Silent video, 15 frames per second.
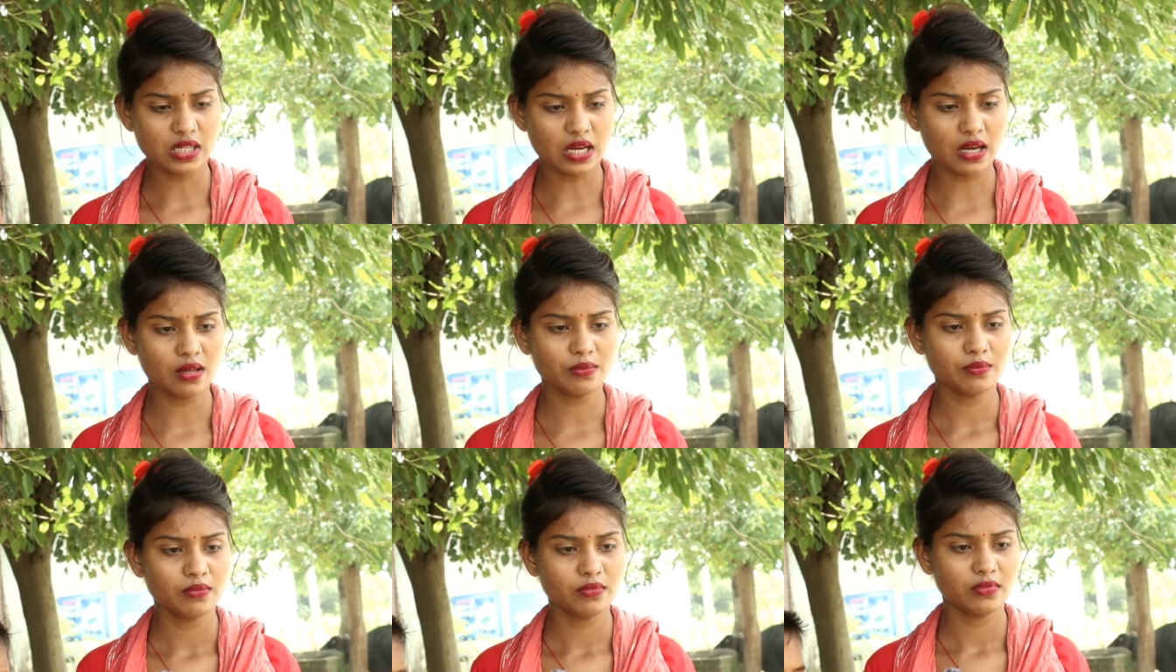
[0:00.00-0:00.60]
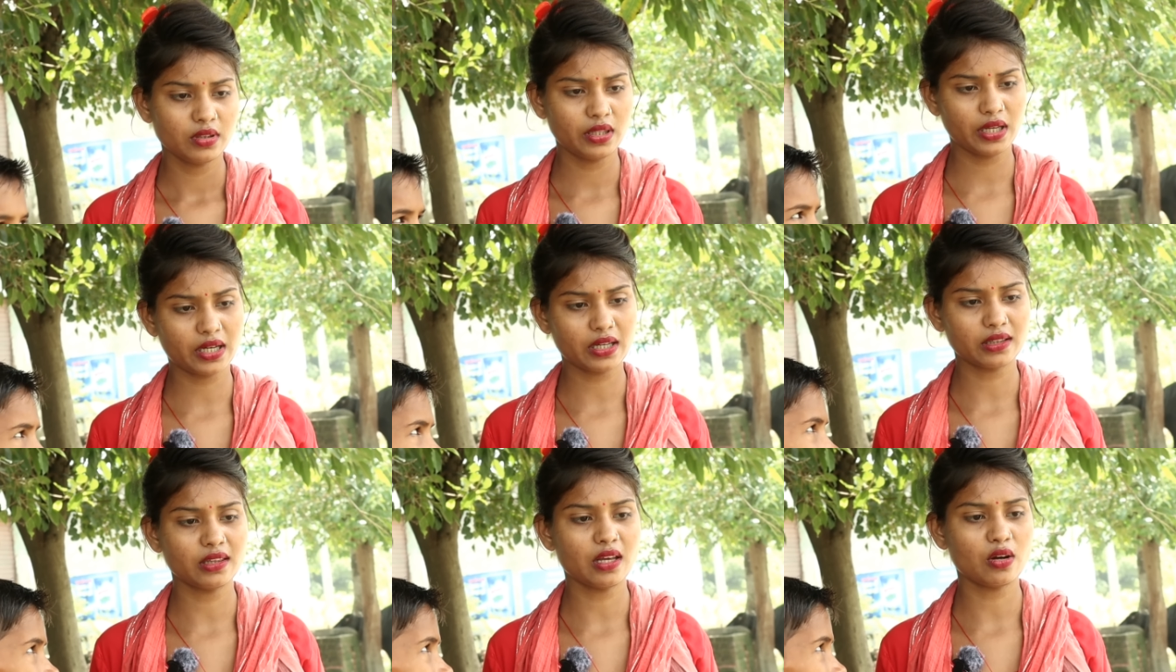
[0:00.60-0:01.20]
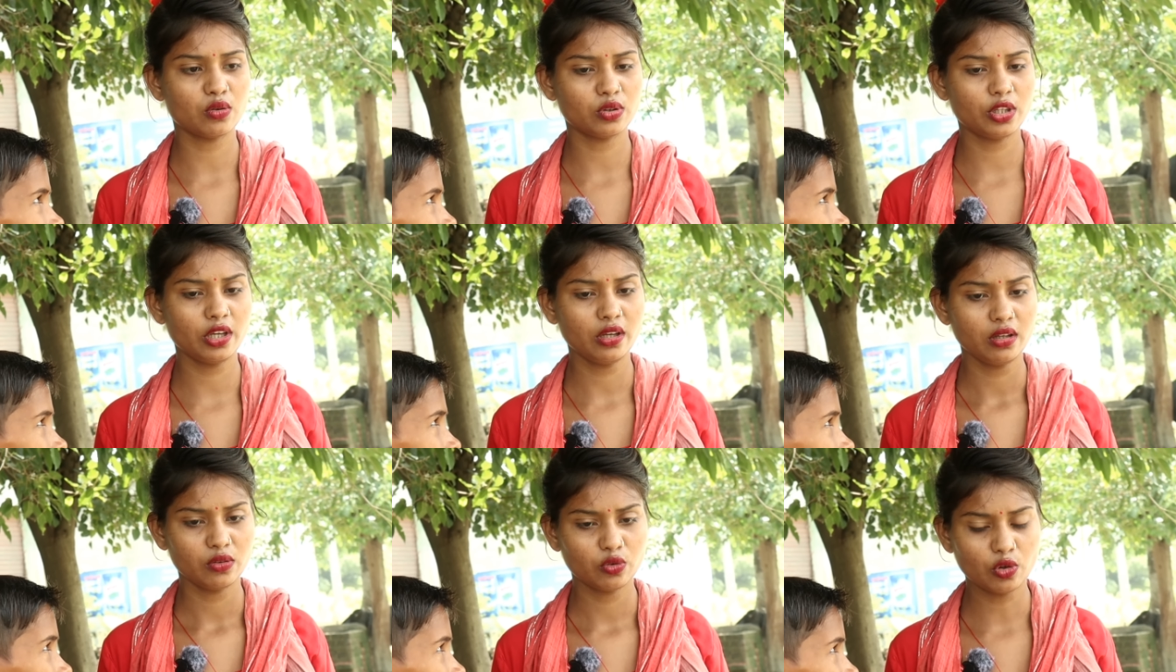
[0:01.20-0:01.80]
साहब दिक्कत ना
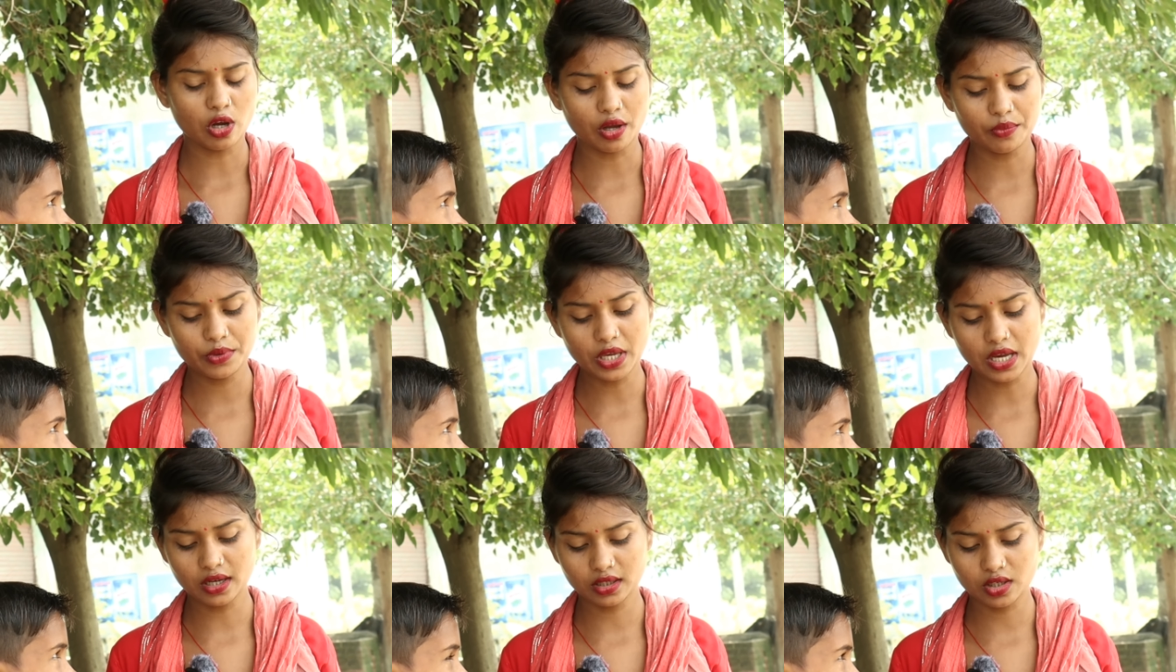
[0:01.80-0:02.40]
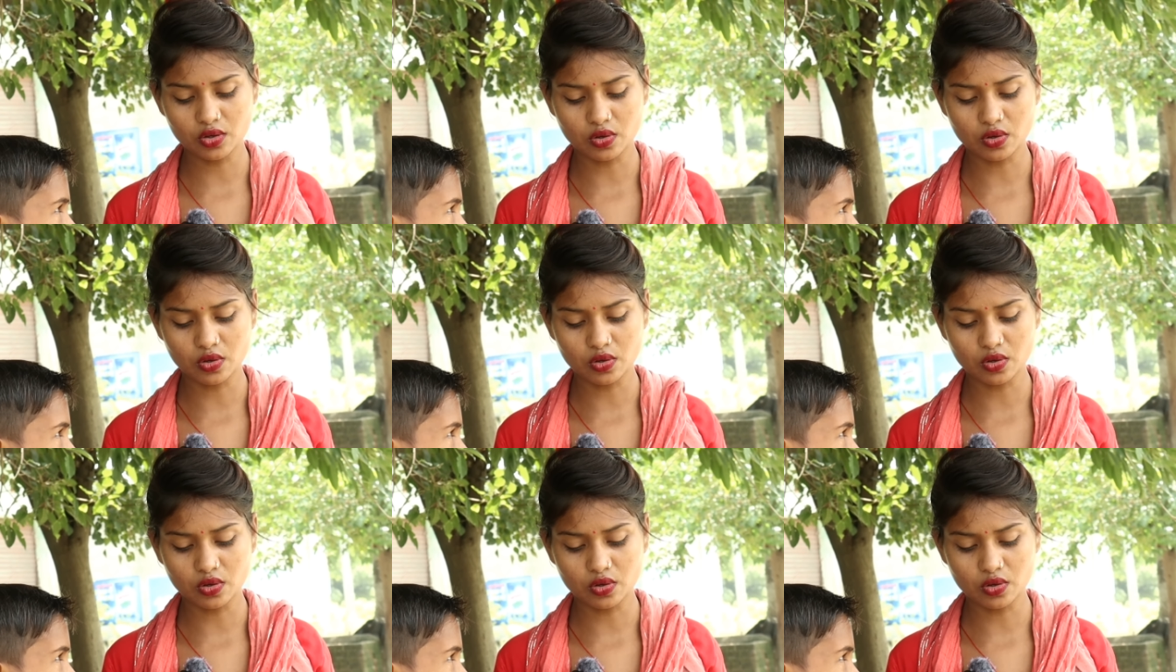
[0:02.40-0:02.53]
होती तो हम यहाँ